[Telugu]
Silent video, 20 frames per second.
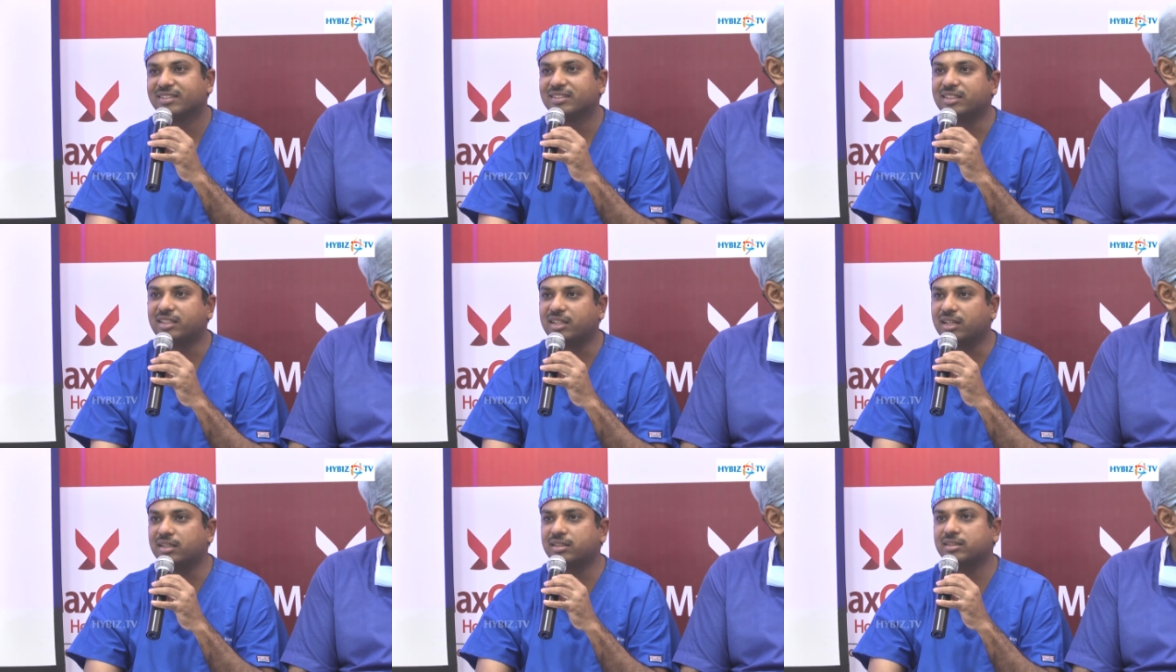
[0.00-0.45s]

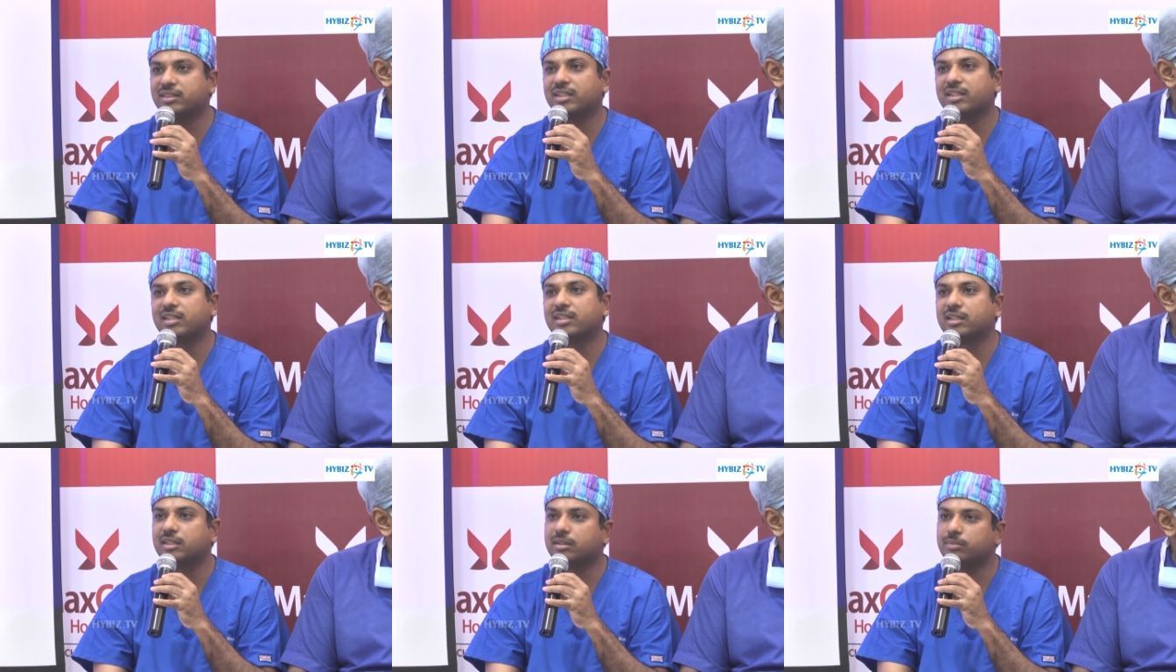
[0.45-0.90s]
ఇక్కడే
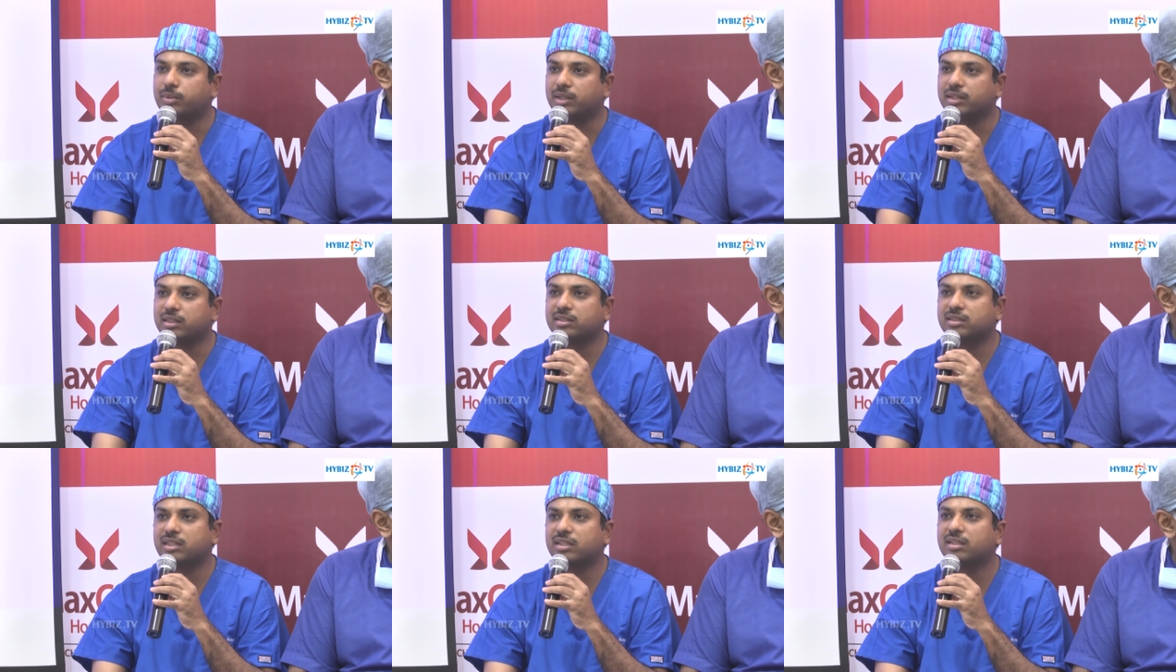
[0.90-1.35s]
చేయాలని లేదు
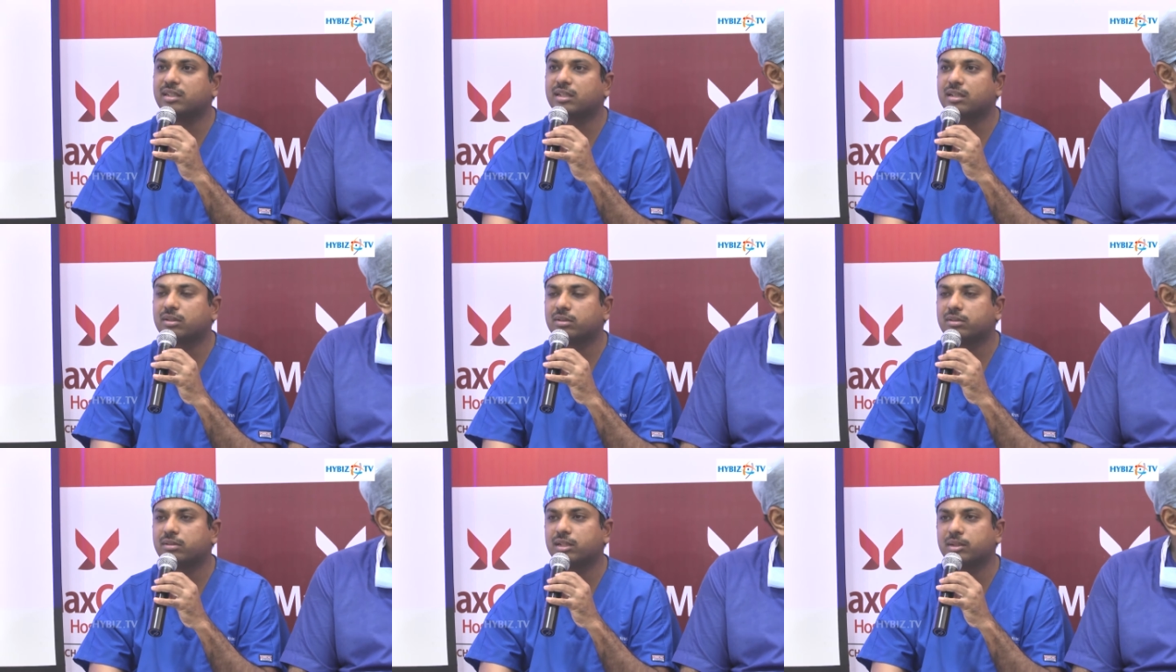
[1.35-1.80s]
ప్రతి
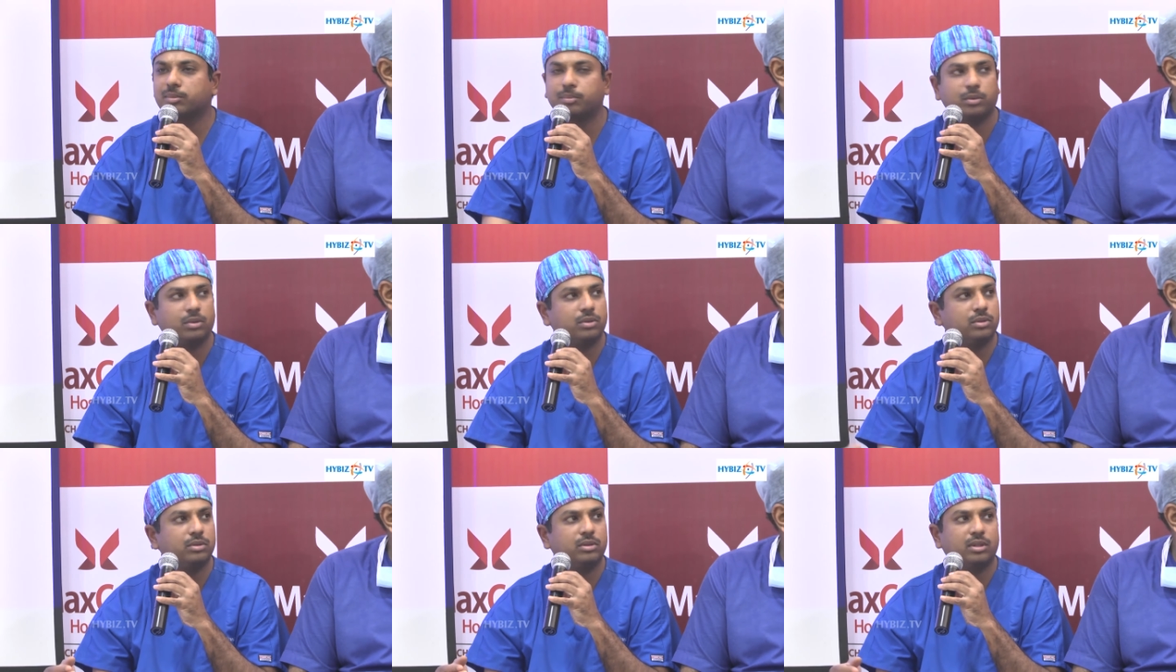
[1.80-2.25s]
సెంటర్లో కూడా
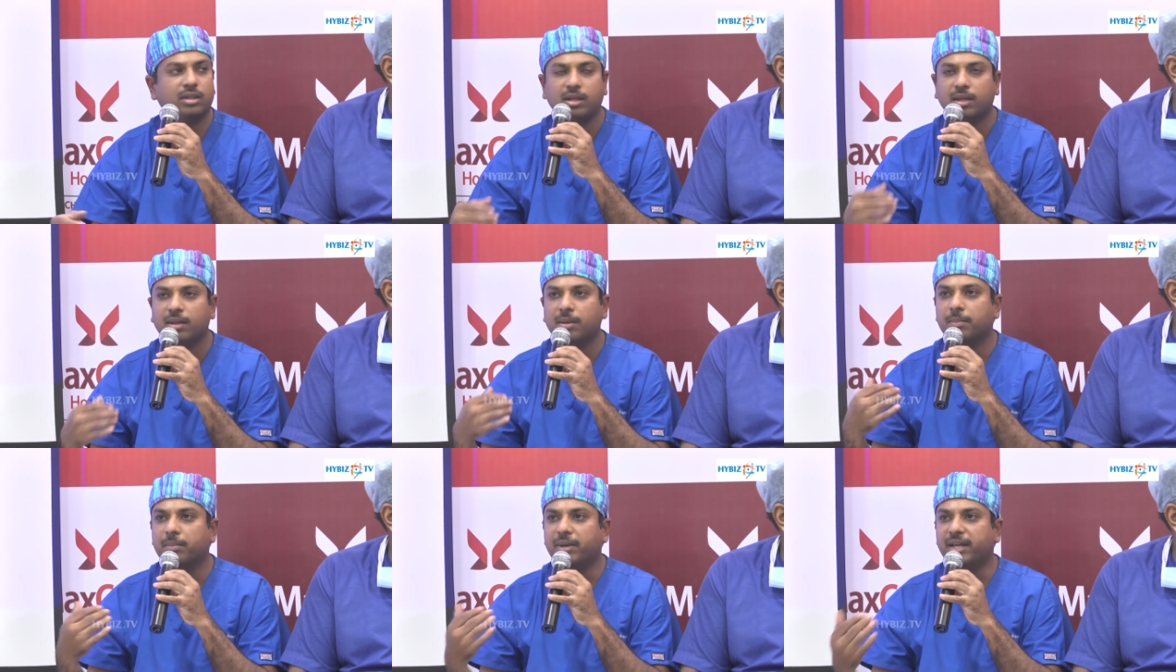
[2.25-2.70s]
ఇప్పుడు
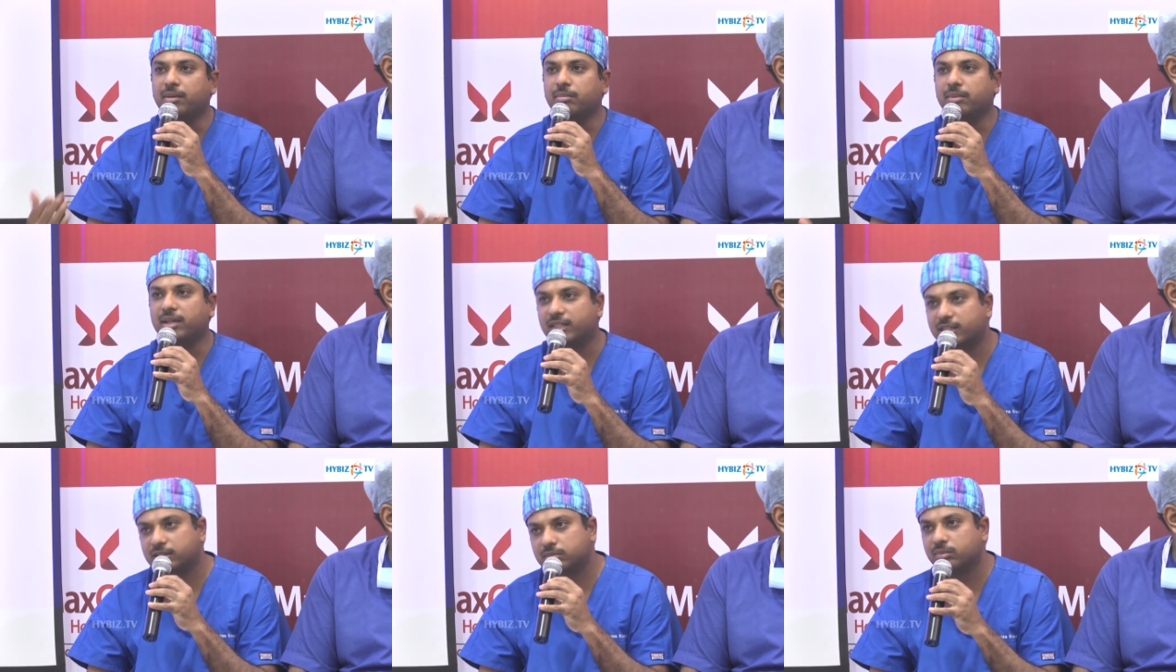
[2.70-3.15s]
పెయిన్
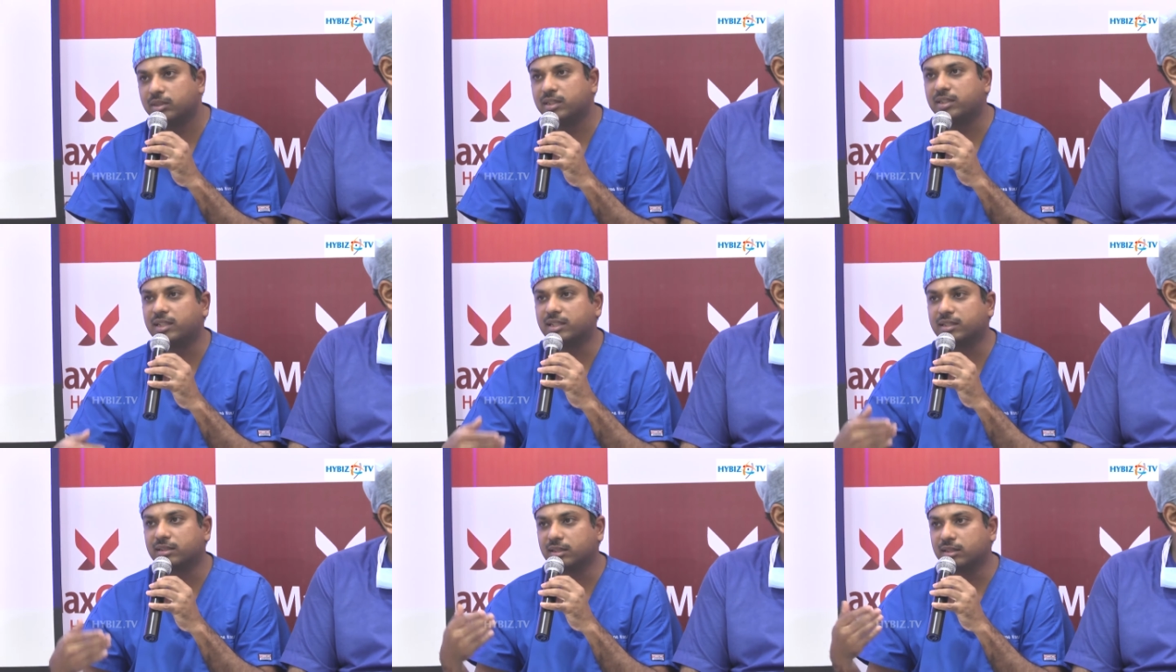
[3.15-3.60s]
మేనేజ్మెంట్
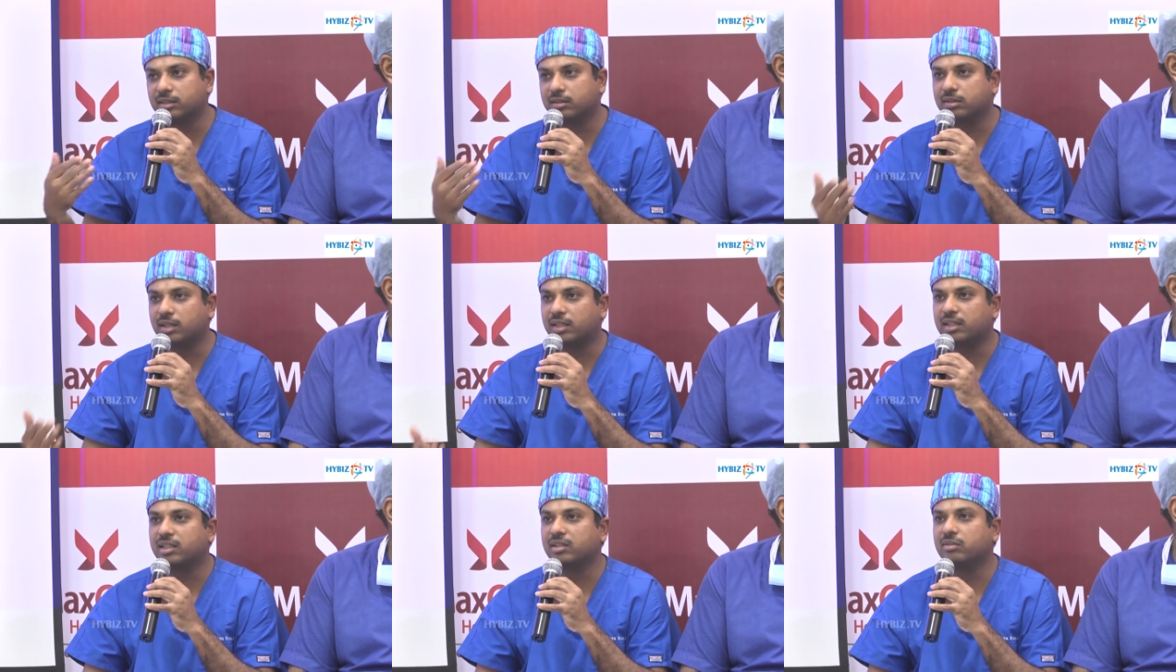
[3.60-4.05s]
టెక్నిక్స్
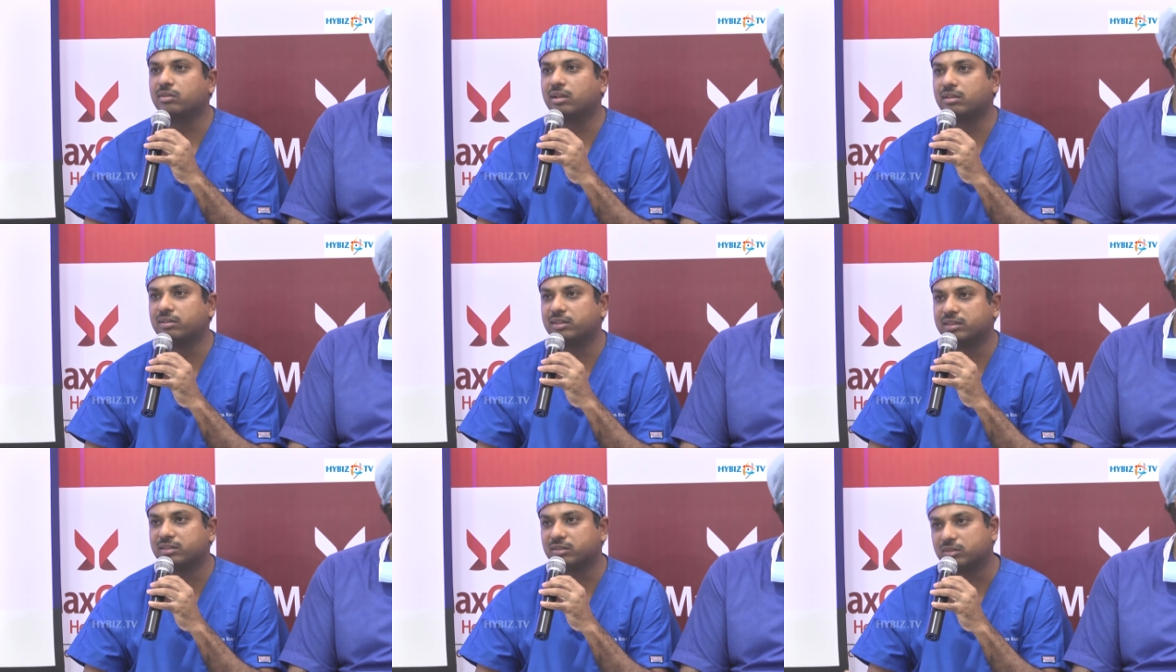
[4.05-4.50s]
అన్నీ
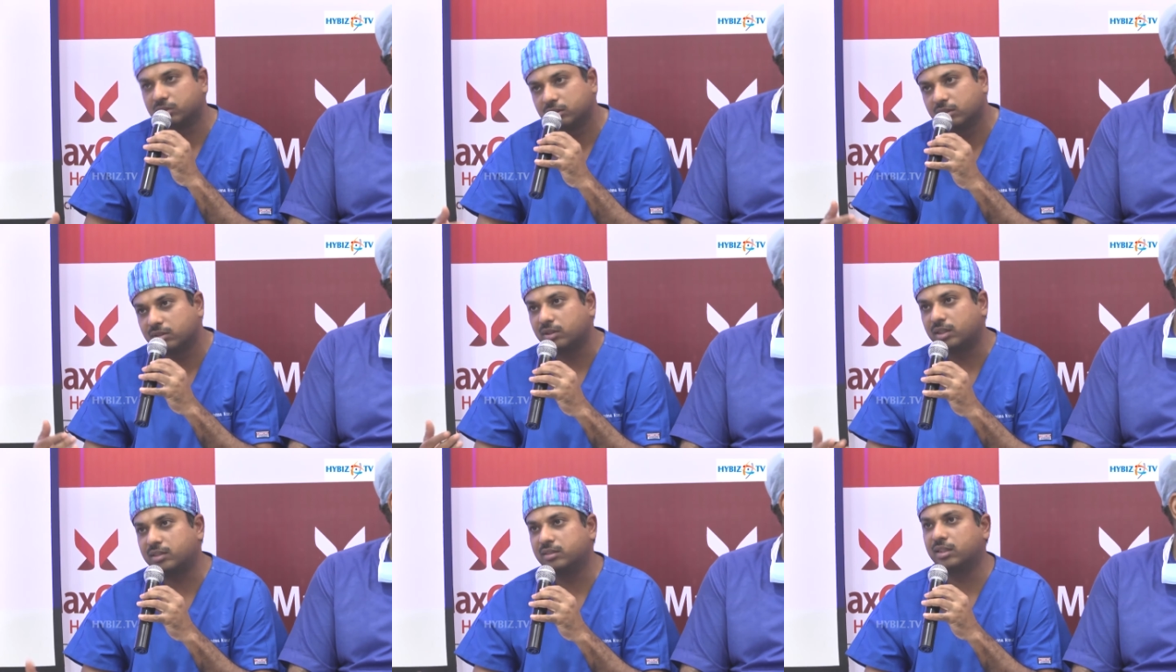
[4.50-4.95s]
ఇవాల్వ్
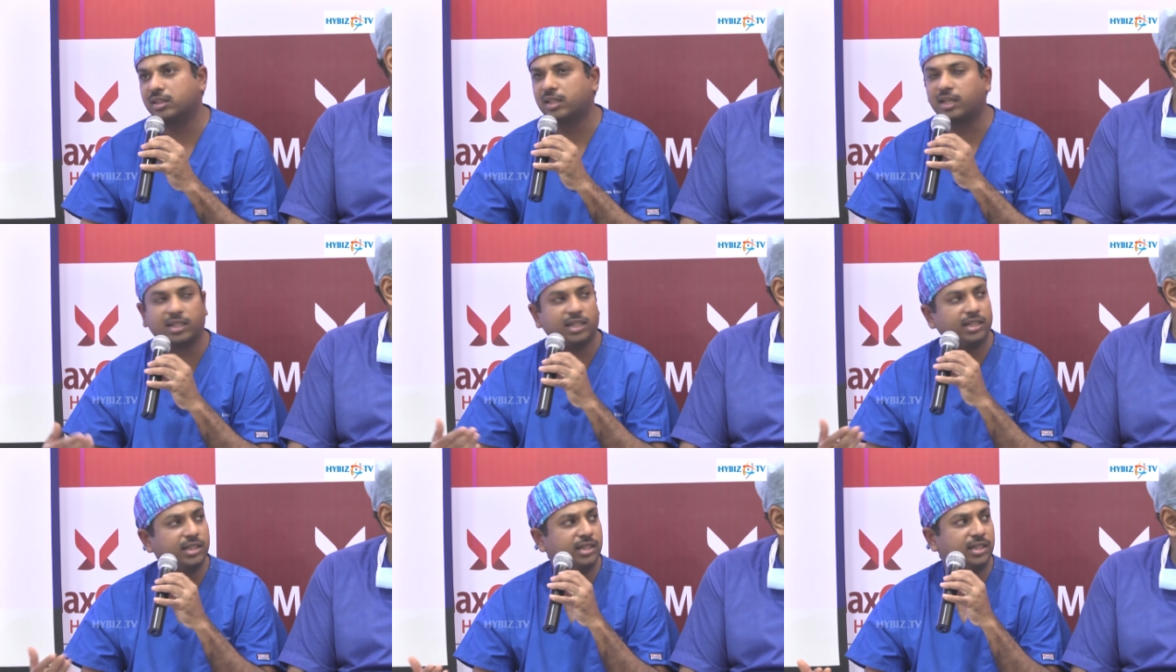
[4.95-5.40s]
చేస్తున్నారు అందరు
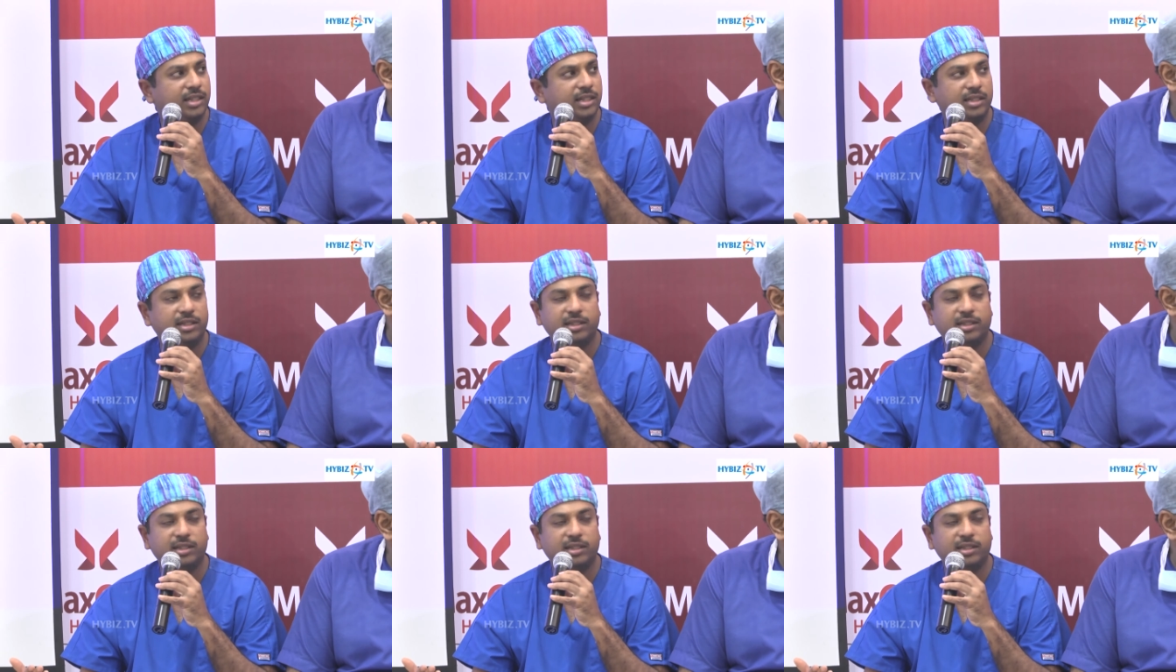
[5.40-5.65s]
అట్లనే